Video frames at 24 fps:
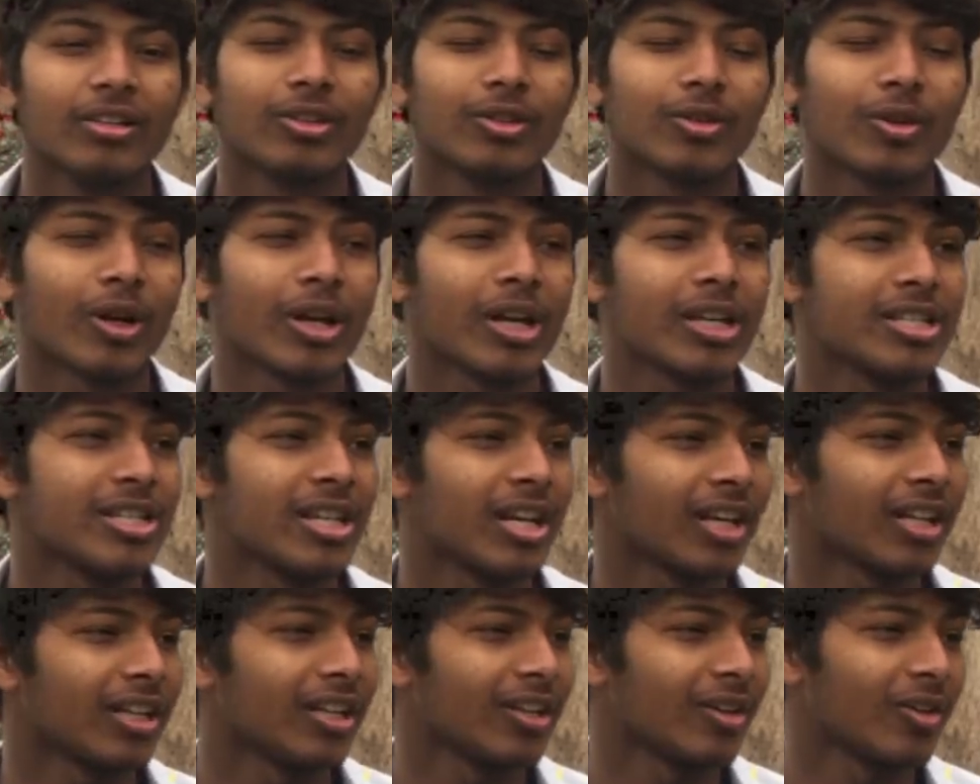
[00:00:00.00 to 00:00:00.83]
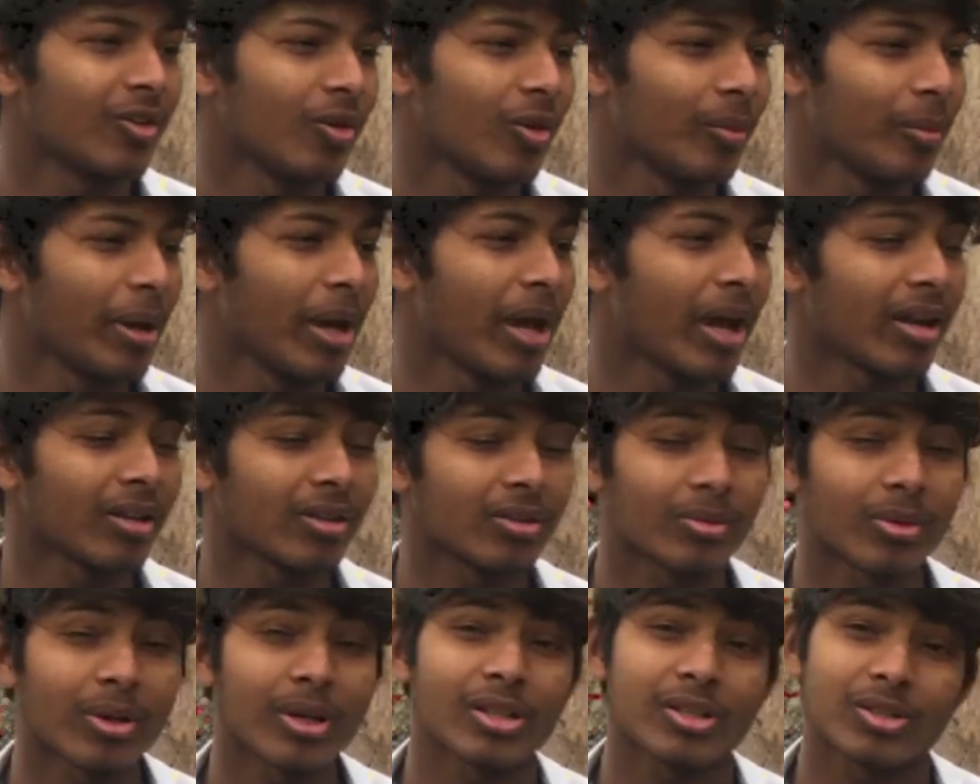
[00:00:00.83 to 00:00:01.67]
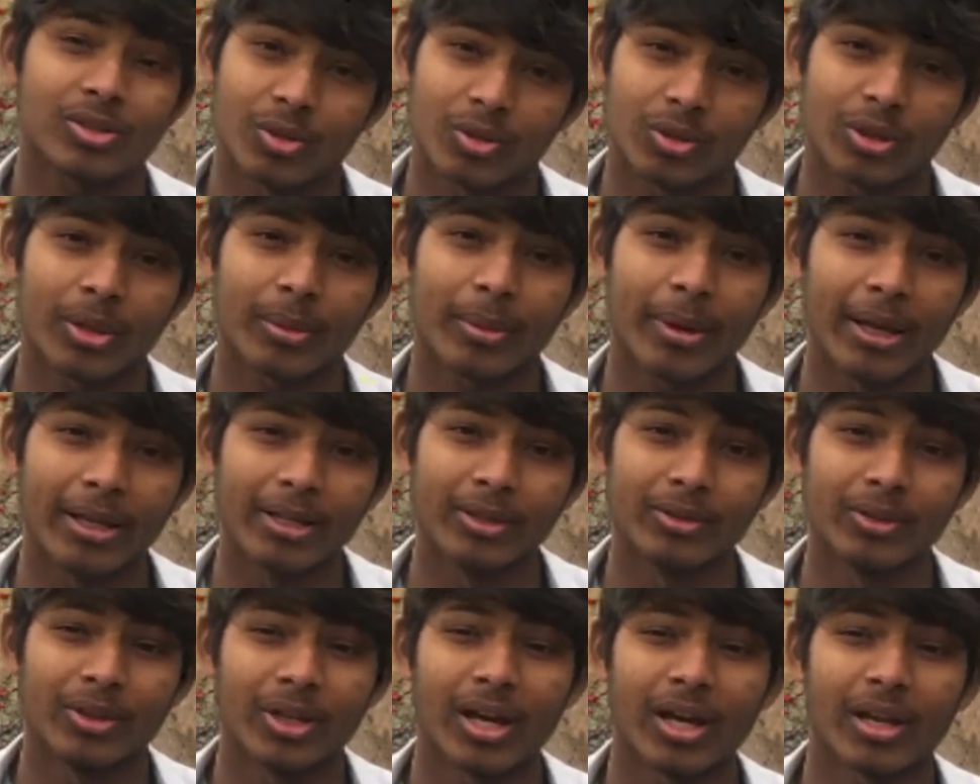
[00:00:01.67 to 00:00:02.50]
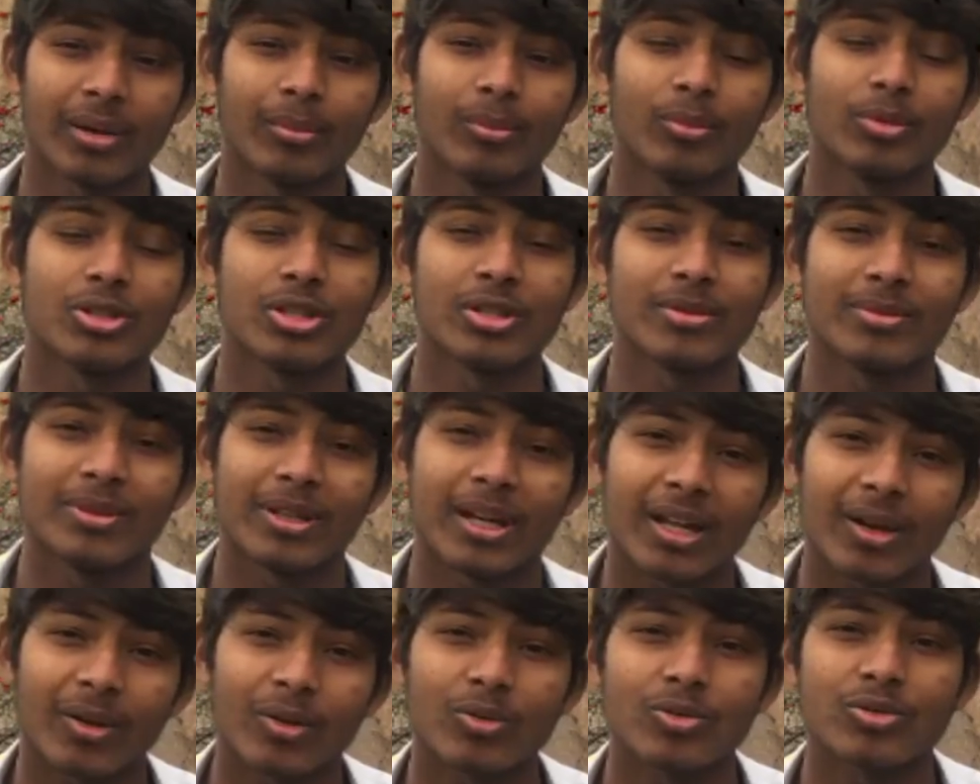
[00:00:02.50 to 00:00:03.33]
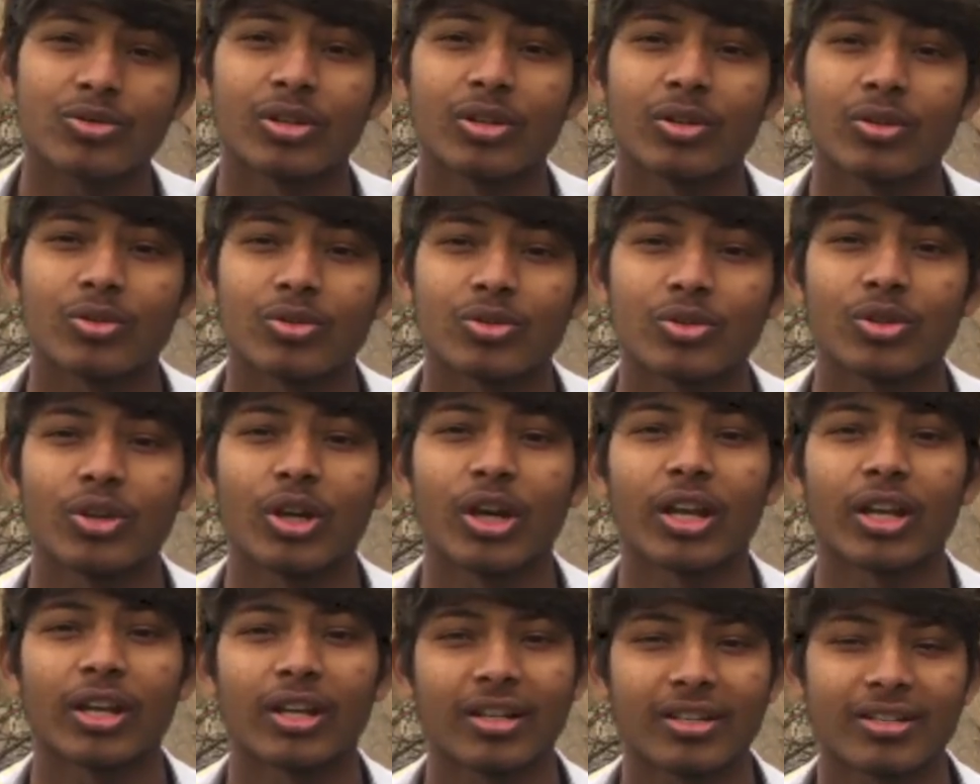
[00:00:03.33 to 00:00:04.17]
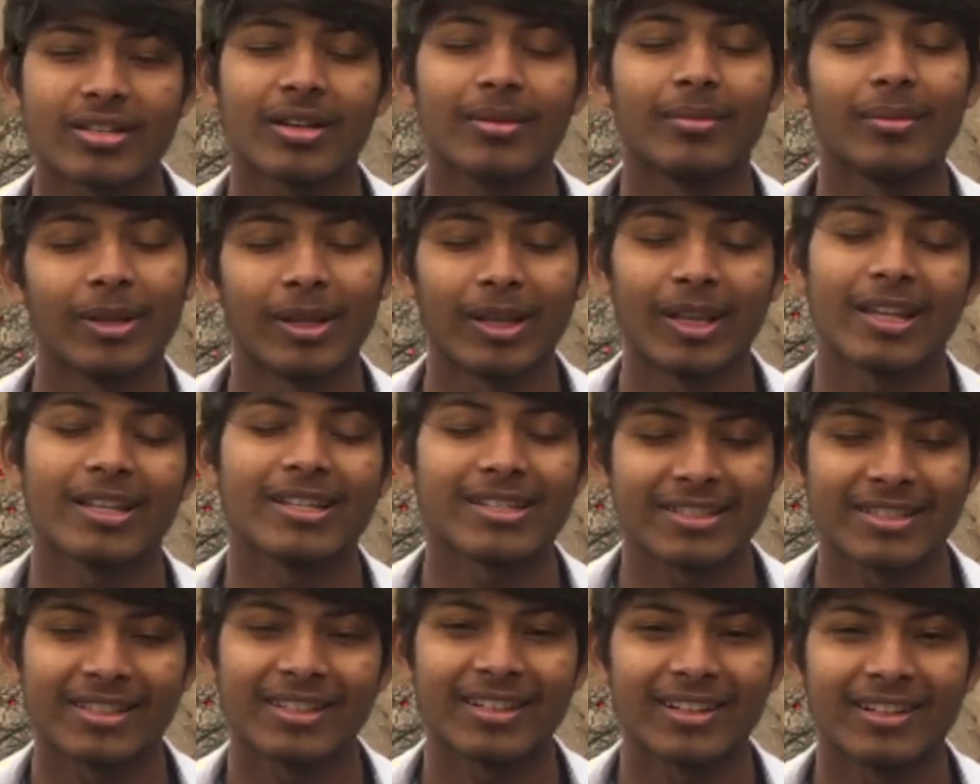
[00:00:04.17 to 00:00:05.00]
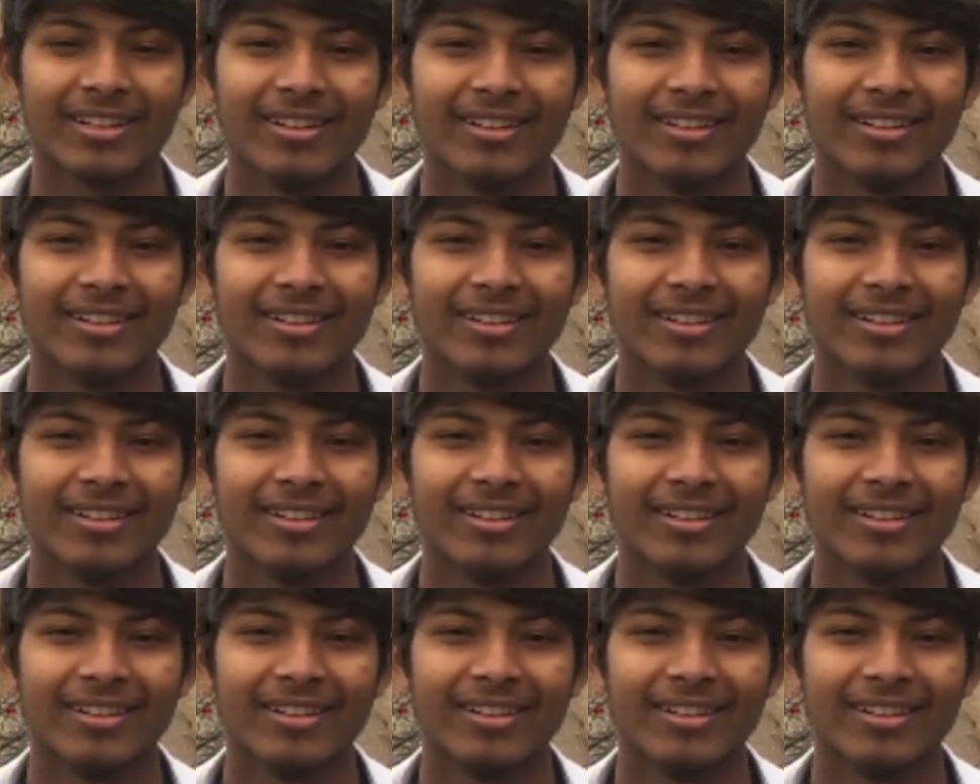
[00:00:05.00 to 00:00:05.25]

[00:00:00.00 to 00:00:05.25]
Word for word: तो भाई यार देखो मैं यार तुम्हारा छोटा भाई हूँ यार मुझे भी यार कुछ ना कुछ तो यार हिस्सा मिलना चाहिए ना